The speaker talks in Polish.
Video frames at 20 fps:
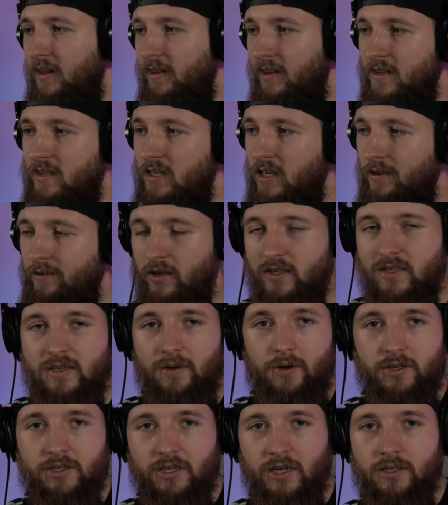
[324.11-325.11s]
ten serwer,
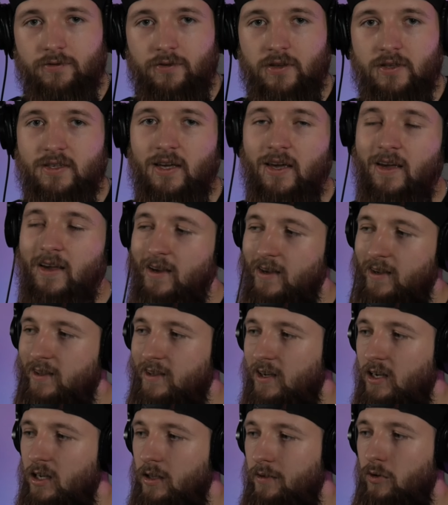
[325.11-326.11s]
cała sieć, więc
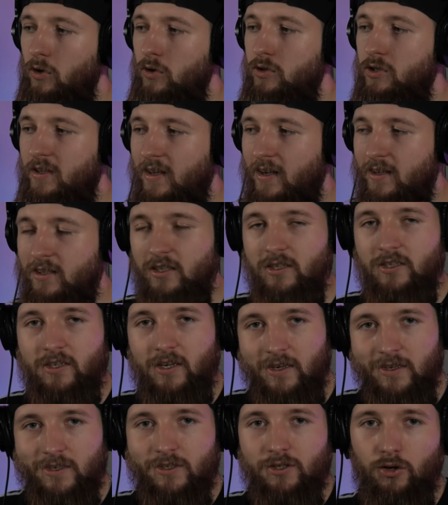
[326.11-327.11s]
generalnie wychodzi tak, że
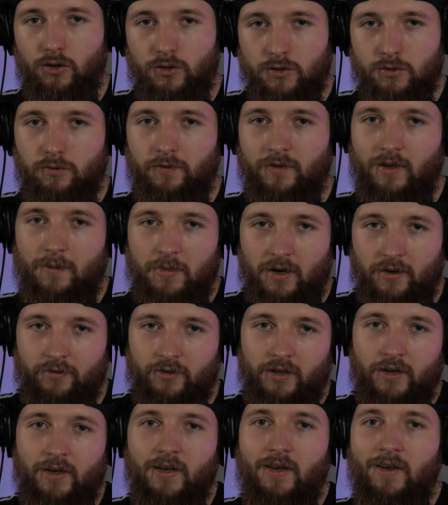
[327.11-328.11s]
część hostów
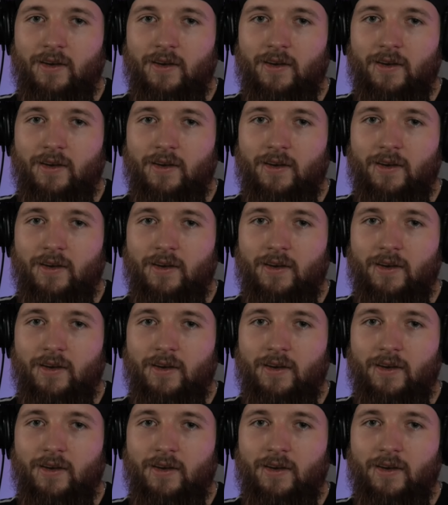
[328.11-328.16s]
naprawdę